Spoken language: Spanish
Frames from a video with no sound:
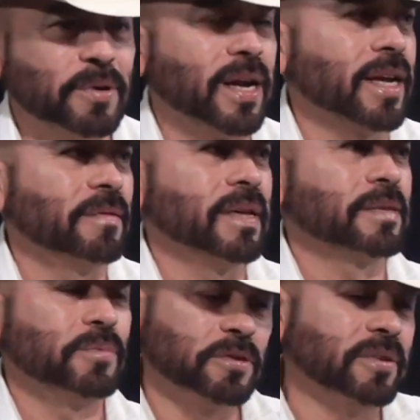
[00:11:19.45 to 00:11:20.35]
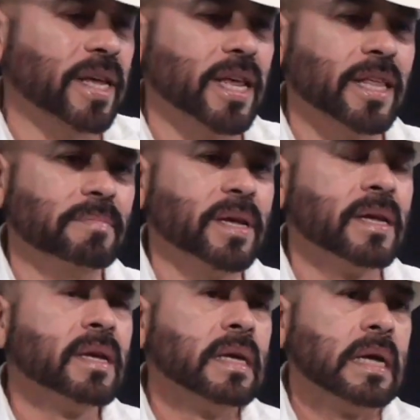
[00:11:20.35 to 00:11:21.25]
por la cabeza. Por eso quería darme
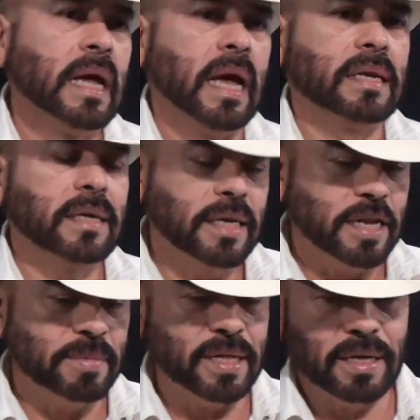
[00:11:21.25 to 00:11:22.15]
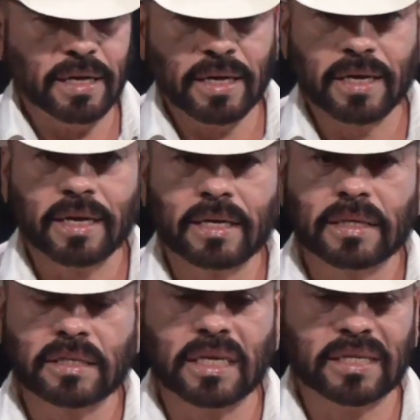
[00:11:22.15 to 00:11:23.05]
al salirme de,
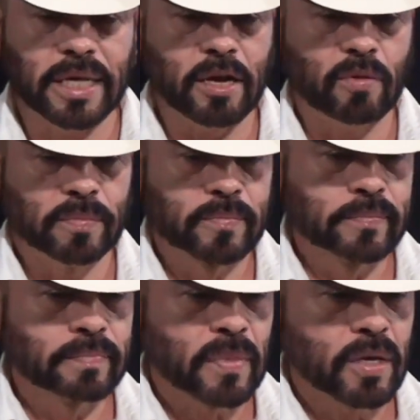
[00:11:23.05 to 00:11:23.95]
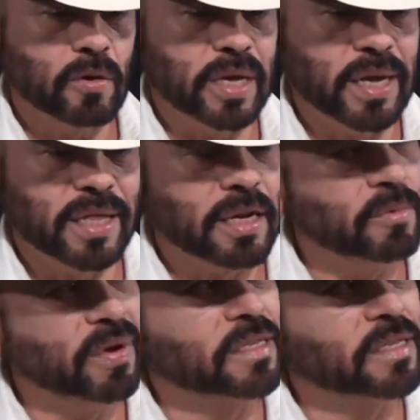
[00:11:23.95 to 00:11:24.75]
certero, yo quería darme un